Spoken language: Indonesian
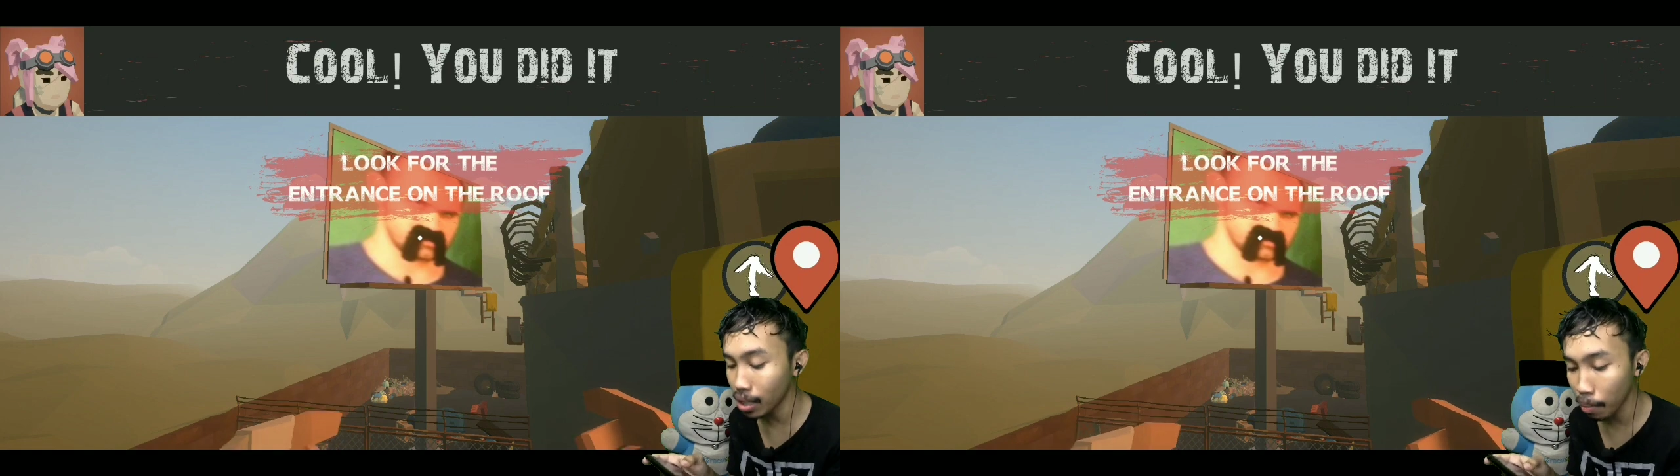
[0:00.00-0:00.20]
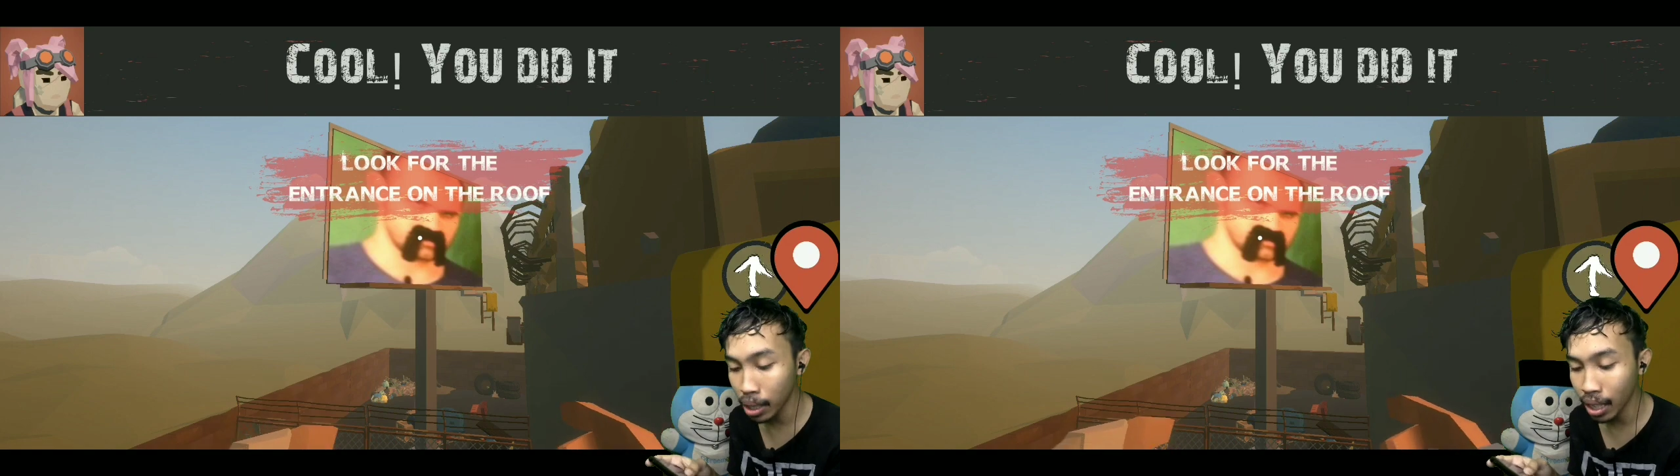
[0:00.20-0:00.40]

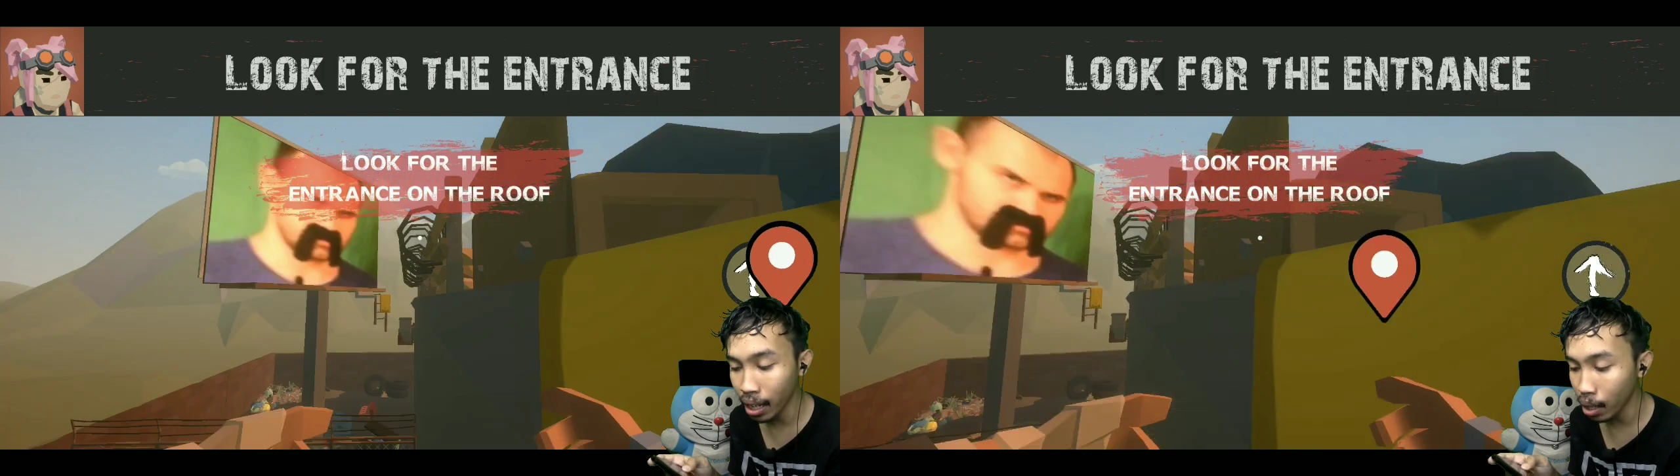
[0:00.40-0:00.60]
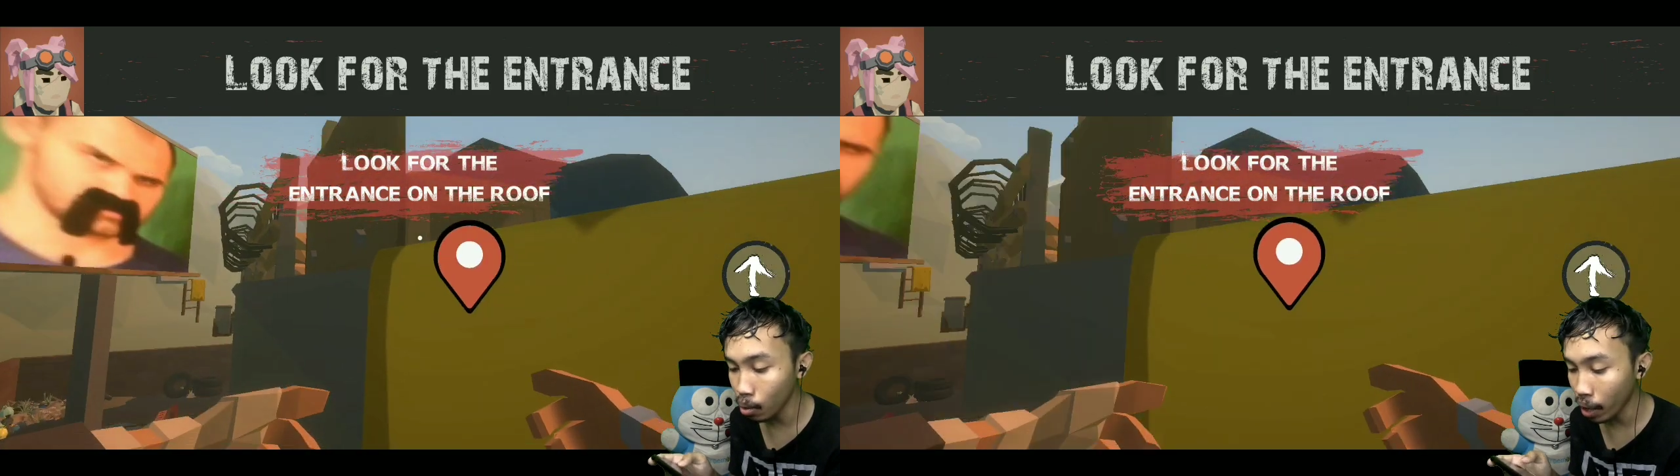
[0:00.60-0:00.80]
bisa
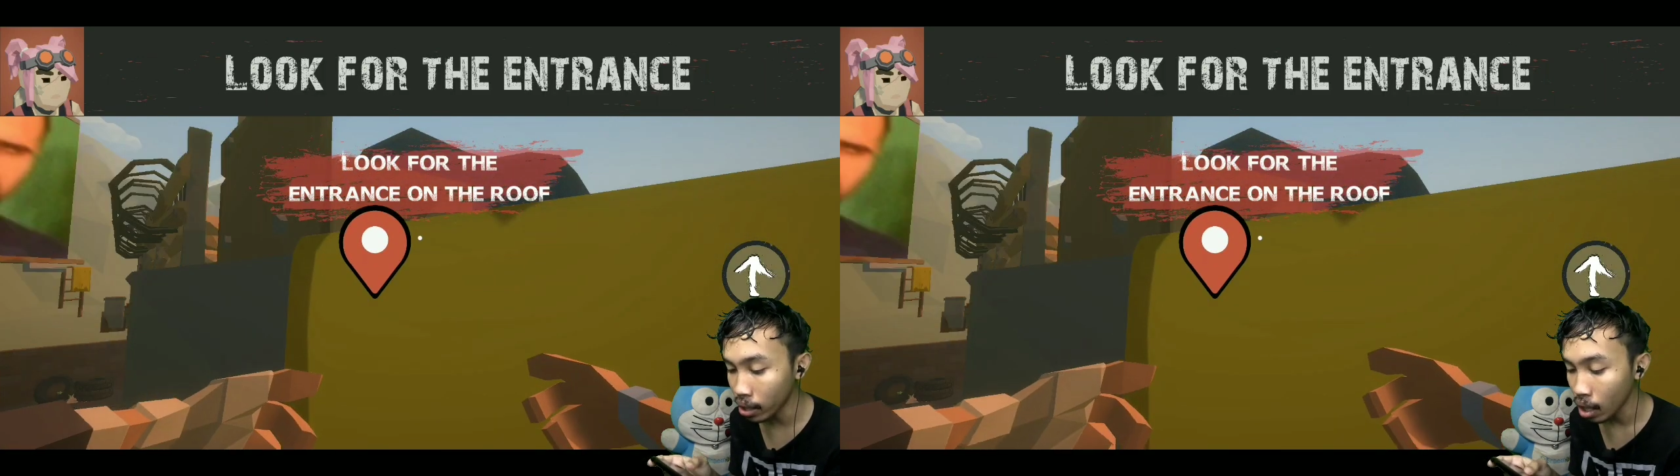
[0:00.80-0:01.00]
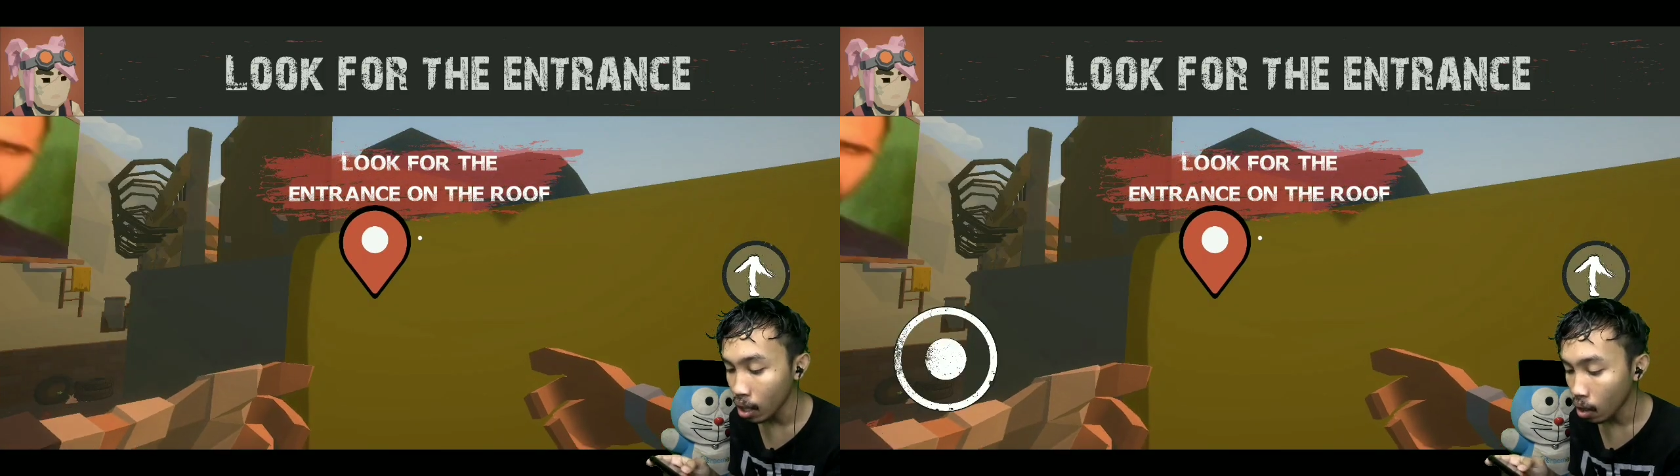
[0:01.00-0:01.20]
gitu, gengs.
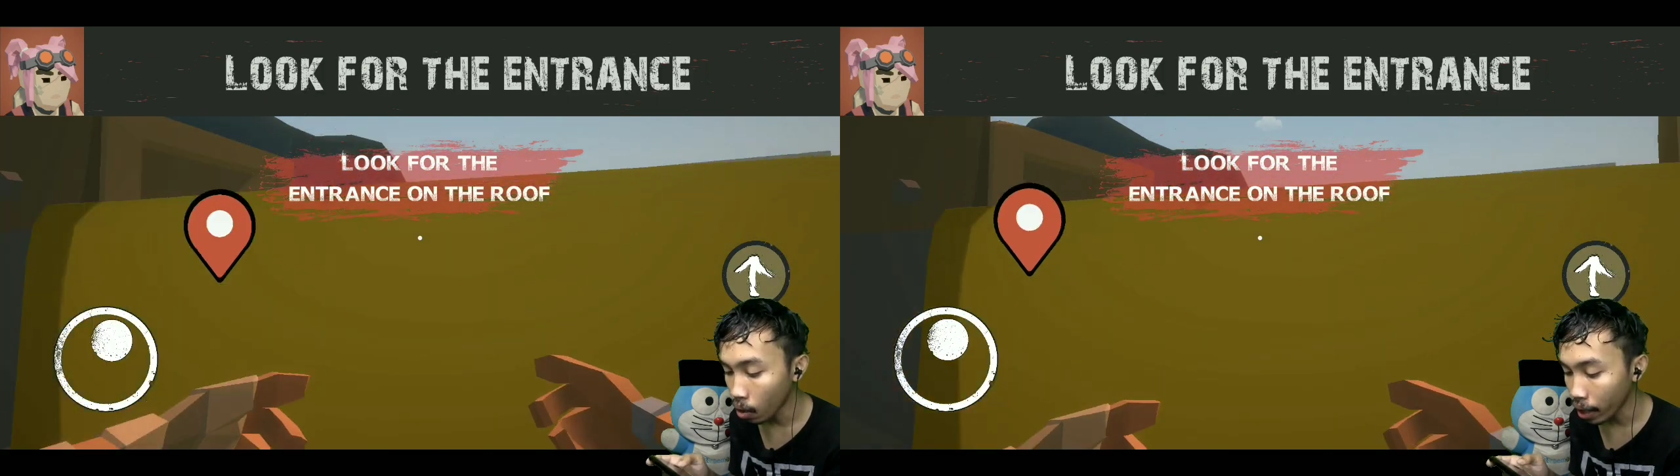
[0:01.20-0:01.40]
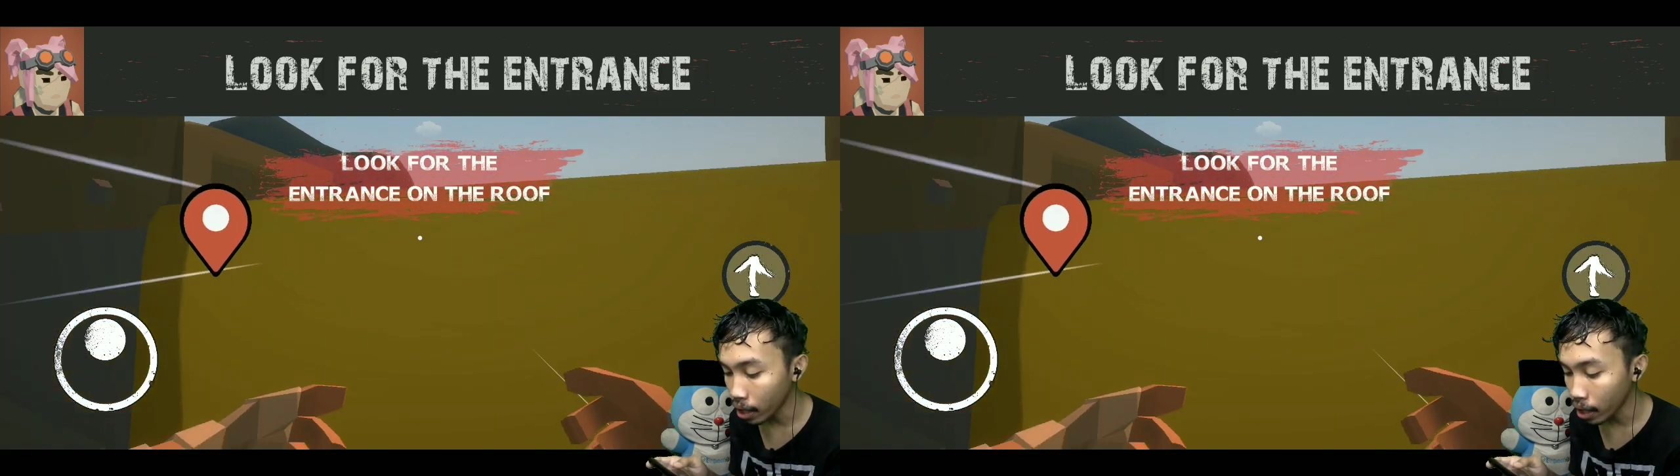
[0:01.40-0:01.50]
Oke, okay,